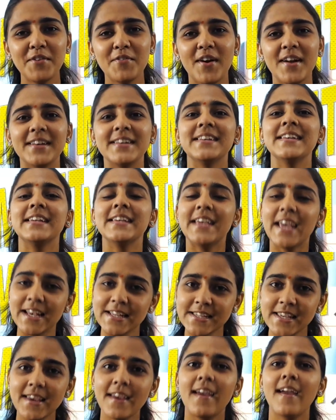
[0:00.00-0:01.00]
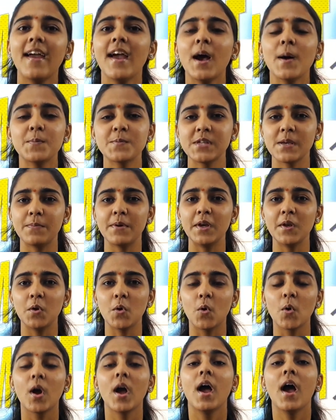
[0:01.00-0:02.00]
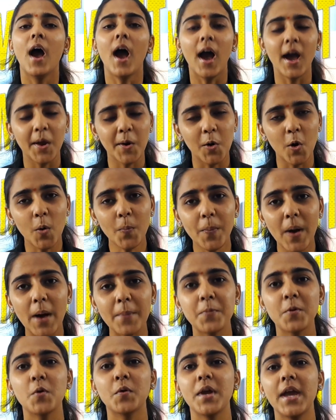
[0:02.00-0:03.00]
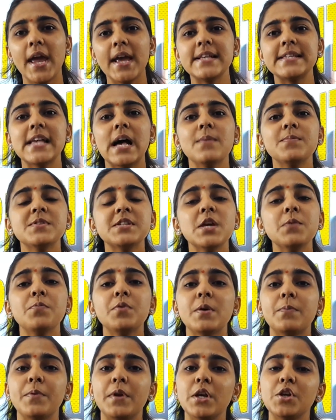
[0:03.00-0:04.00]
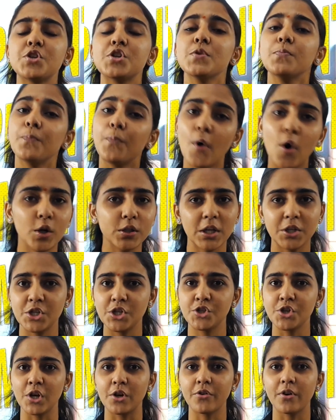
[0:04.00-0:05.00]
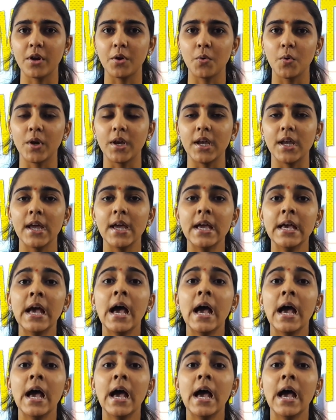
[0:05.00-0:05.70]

एवरीवन कैसे हैं आप सभी लोग आई होप आप लोग के एग्जाम्स की प्रेपरेशन बहुत अच्छी चल रही होगी